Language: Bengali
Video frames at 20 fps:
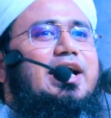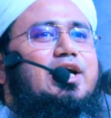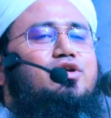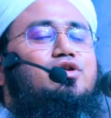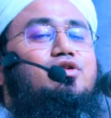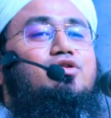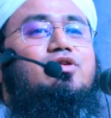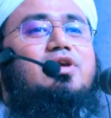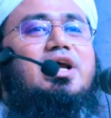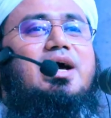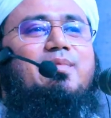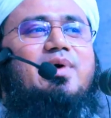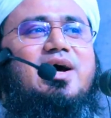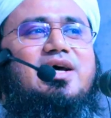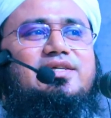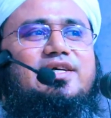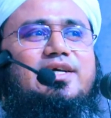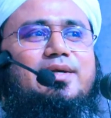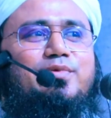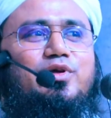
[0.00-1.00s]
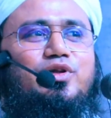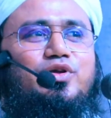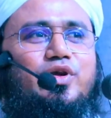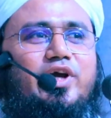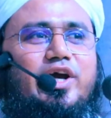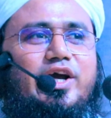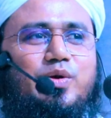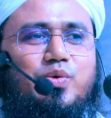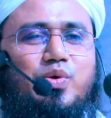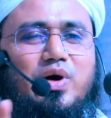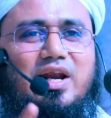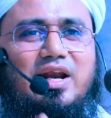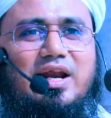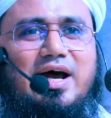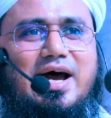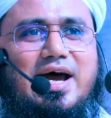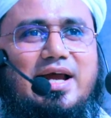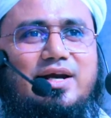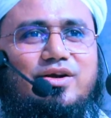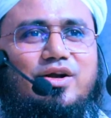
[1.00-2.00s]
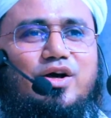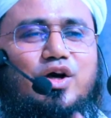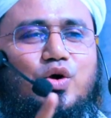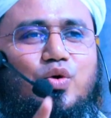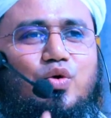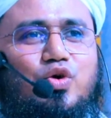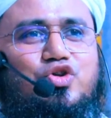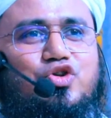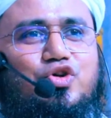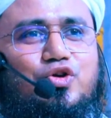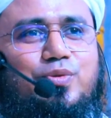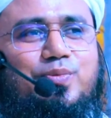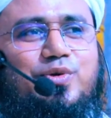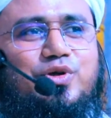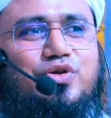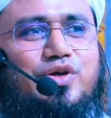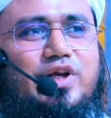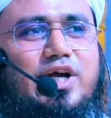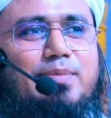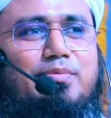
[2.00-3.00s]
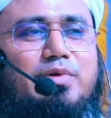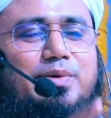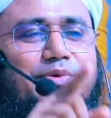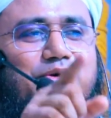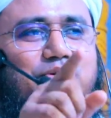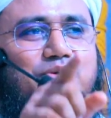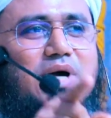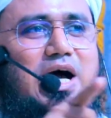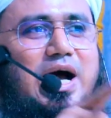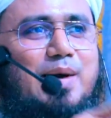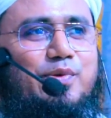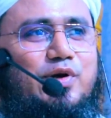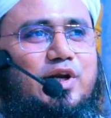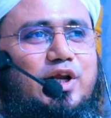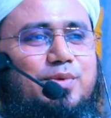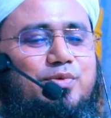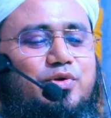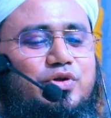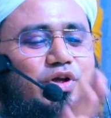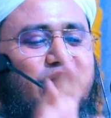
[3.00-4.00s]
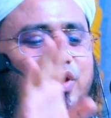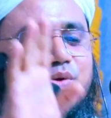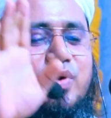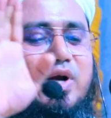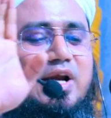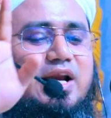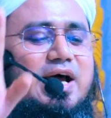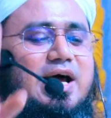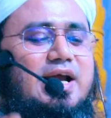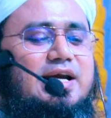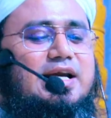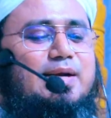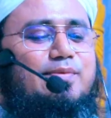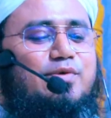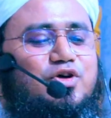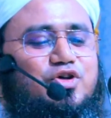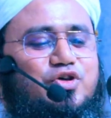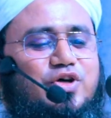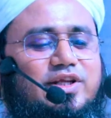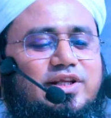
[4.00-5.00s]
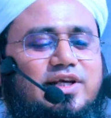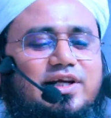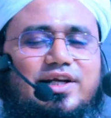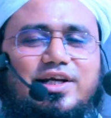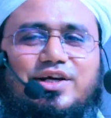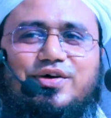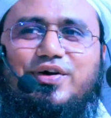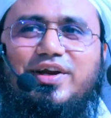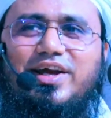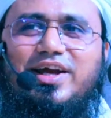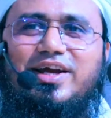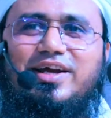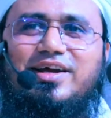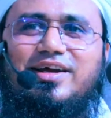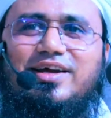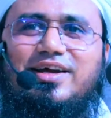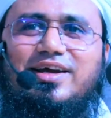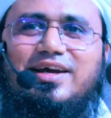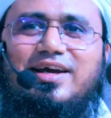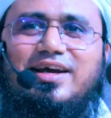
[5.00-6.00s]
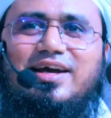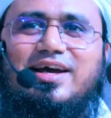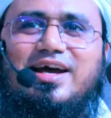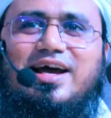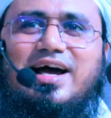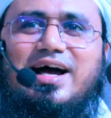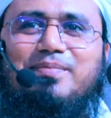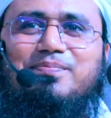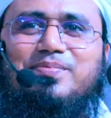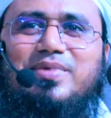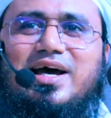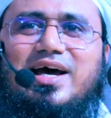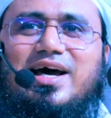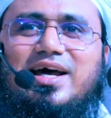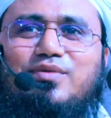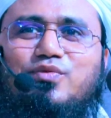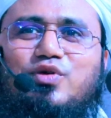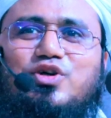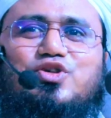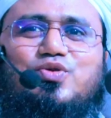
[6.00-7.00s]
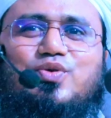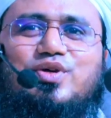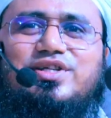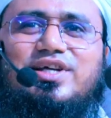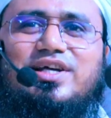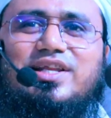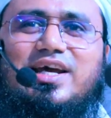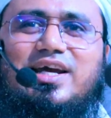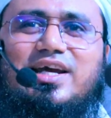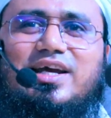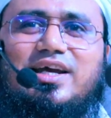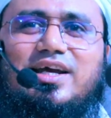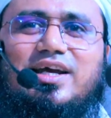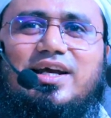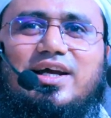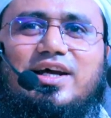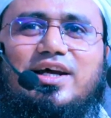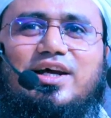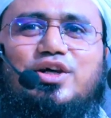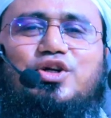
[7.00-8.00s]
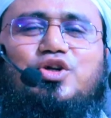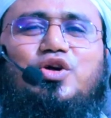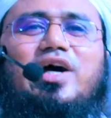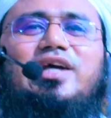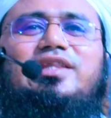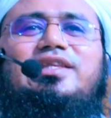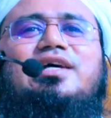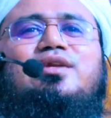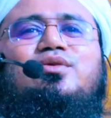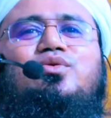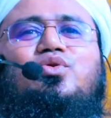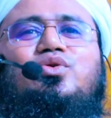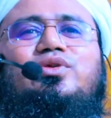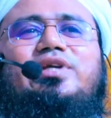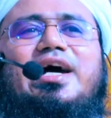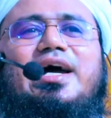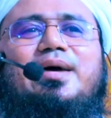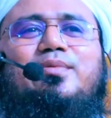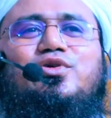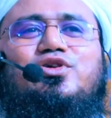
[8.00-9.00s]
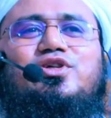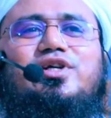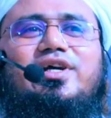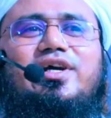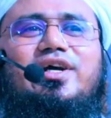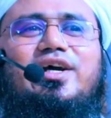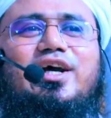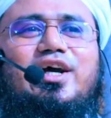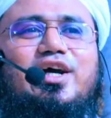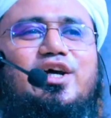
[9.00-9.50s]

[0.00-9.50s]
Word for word: এই জন্য নামাজের ভিতরে ওয়ালহান অজুর ভিতরে বিভিন্ন আমলের ভিতরে ওয়ালহান নামক শয়তান কি করে আপনার ওয়াসওয়াসা দেয় শয়তান কোথায় বসে